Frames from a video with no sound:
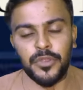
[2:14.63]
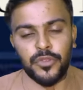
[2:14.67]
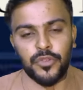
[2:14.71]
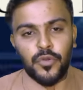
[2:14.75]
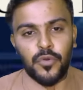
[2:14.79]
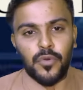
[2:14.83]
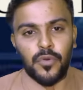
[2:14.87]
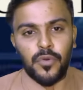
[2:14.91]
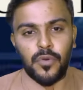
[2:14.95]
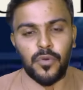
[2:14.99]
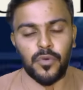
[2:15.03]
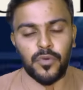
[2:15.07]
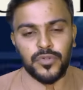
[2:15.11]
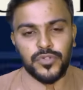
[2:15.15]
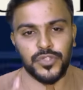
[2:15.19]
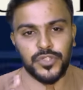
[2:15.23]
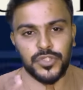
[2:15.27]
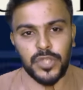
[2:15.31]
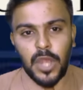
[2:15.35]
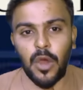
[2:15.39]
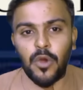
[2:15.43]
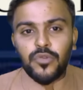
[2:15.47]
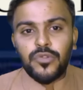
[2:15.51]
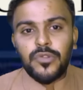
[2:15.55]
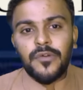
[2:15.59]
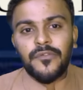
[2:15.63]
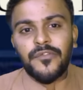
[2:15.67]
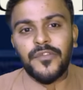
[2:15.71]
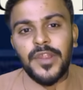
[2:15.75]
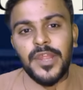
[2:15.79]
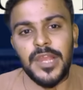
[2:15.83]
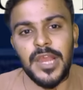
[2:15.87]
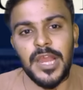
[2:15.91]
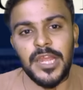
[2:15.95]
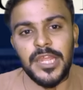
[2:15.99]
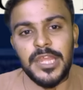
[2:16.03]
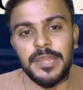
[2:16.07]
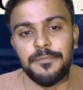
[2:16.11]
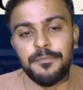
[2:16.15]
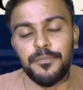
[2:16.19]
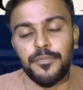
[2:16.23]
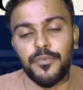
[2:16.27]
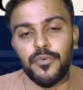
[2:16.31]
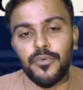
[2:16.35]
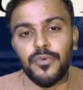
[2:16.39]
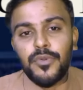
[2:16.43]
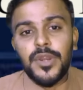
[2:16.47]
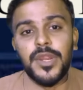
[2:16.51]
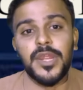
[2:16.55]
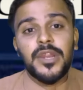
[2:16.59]
तो साउथ अफ्रीका की
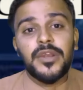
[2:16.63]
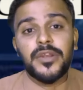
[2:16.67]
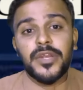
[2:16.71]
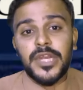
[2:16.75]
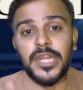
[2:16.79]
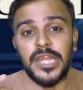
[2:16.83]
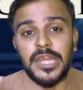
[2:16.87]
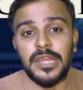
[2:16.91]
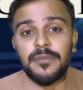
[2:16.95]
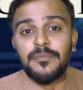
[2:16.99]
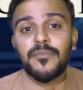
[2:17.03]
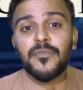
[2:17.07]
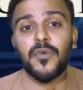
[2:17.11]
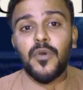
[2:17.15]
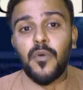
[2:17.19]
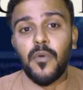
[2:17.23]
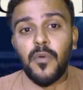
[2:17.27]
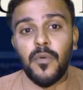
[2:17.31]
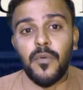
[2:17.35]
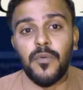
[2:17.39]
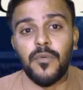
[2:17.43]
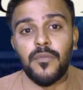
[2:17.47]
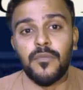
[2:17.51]
पूरी टीम को